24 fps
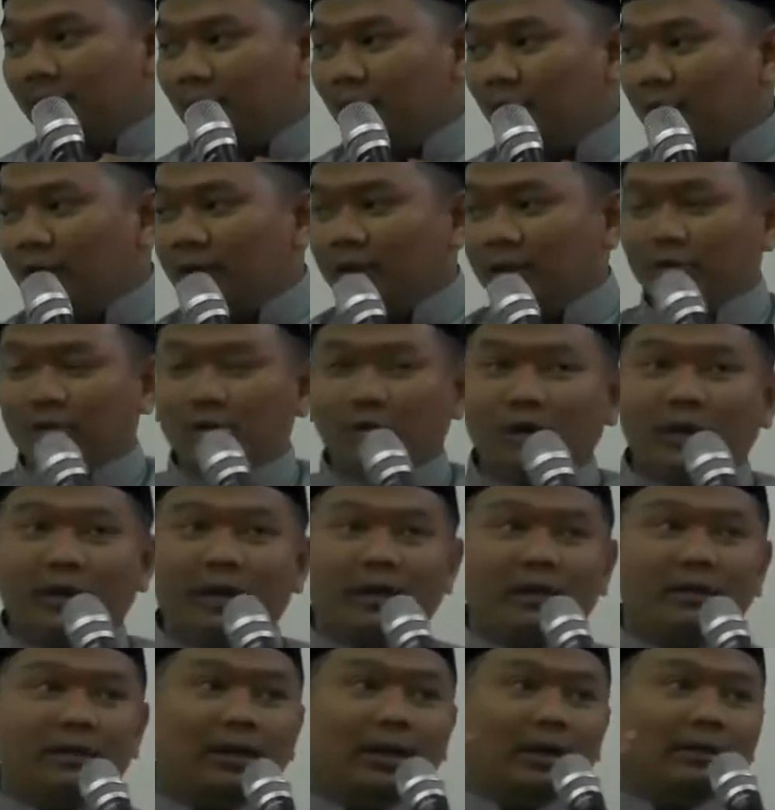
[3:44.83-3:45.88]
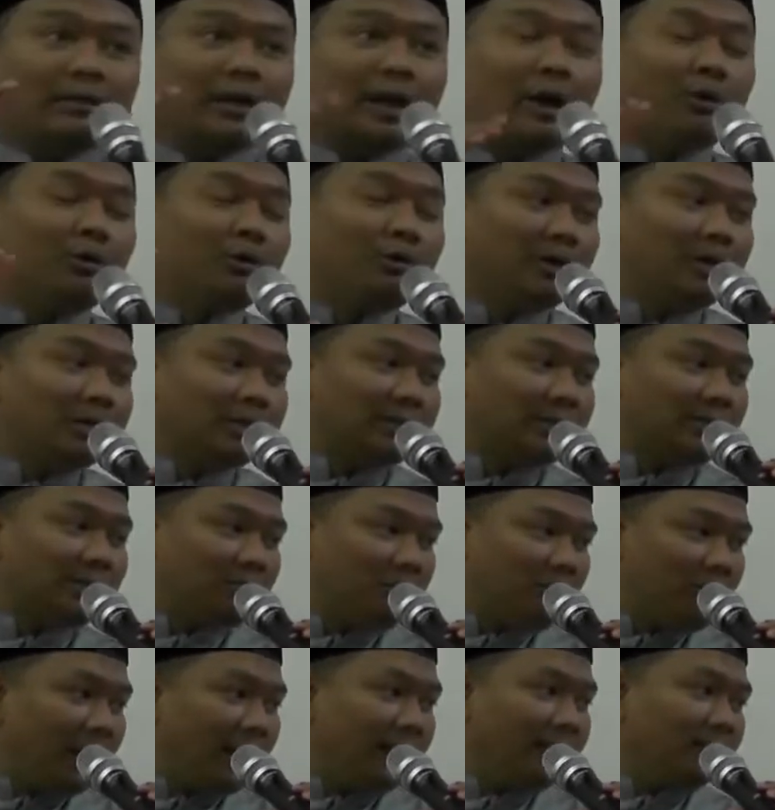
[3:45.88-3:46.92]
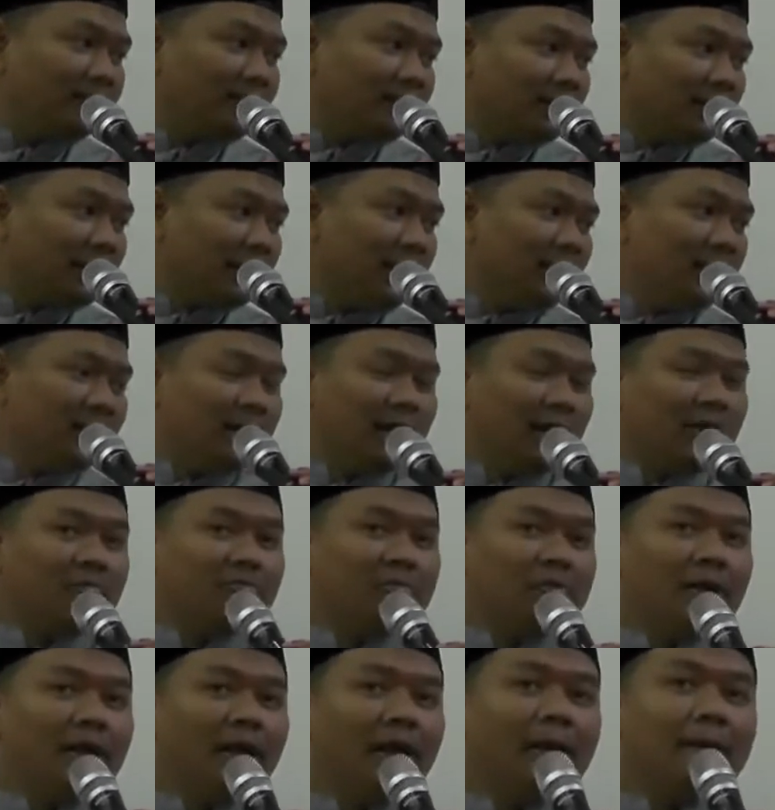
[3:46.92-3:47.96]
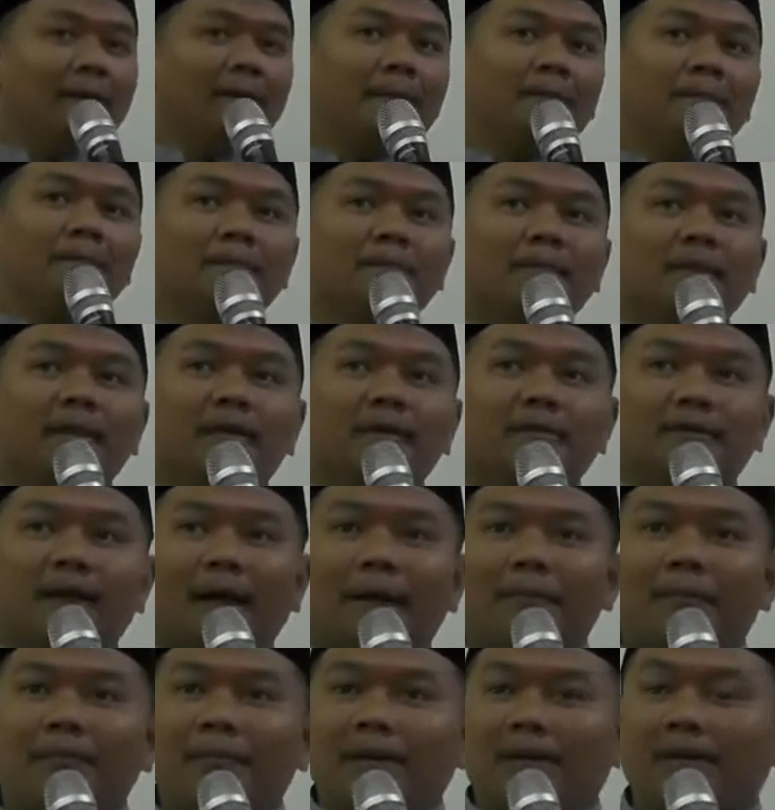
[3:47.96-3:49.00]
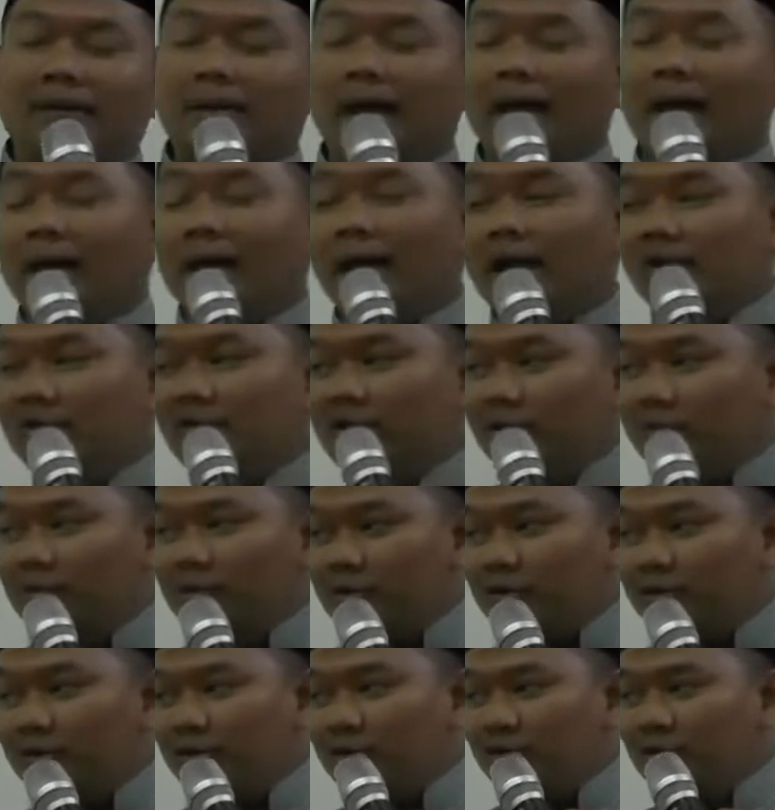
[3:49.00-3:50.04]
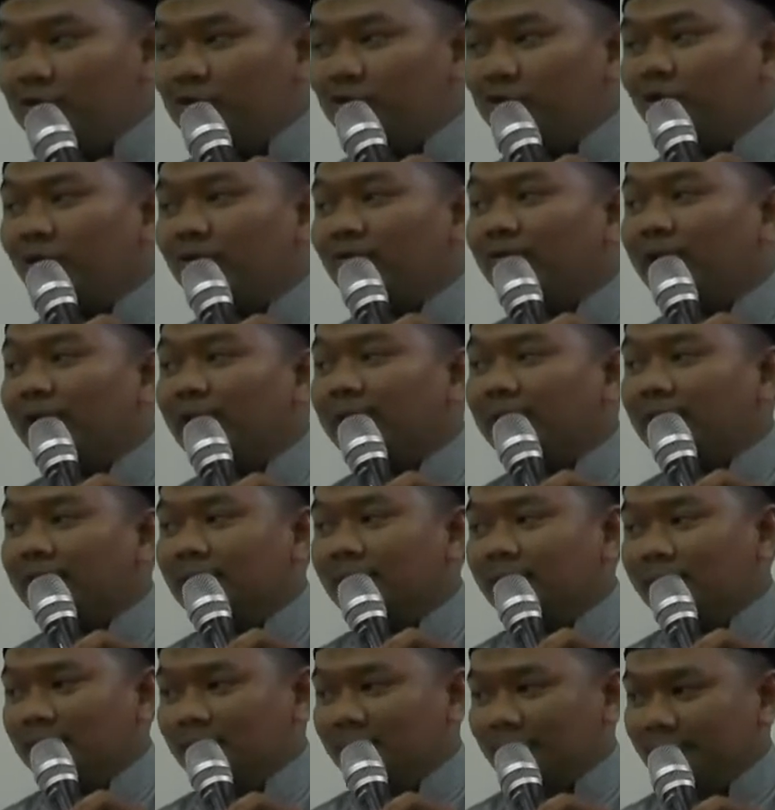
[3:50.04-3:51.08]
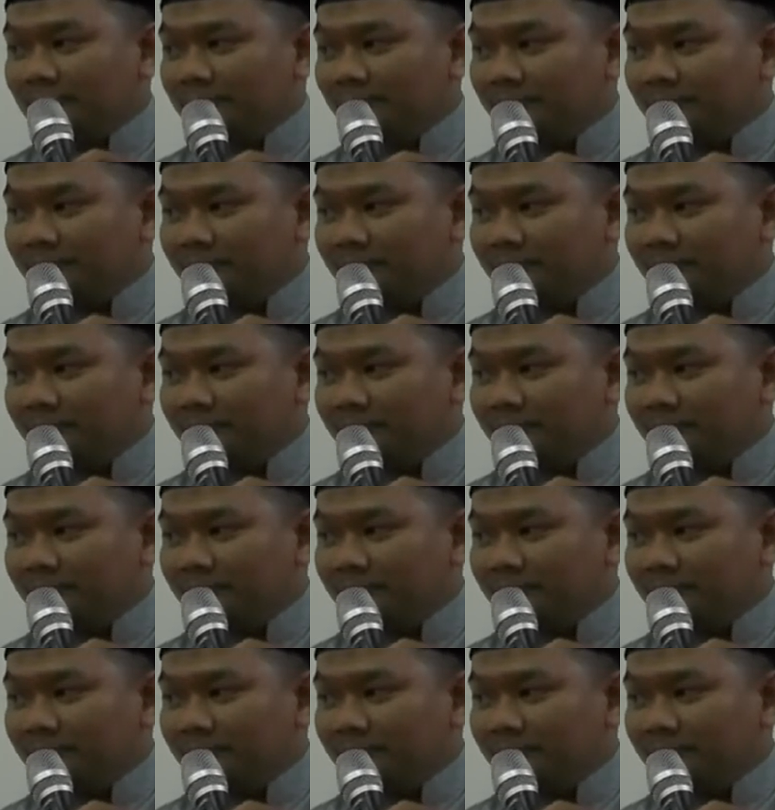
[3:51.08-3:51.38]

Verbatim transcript: Bulan Zulhijjah tahun ke-11 setelah kenabian sampai tanggal 27 Sofar tadi.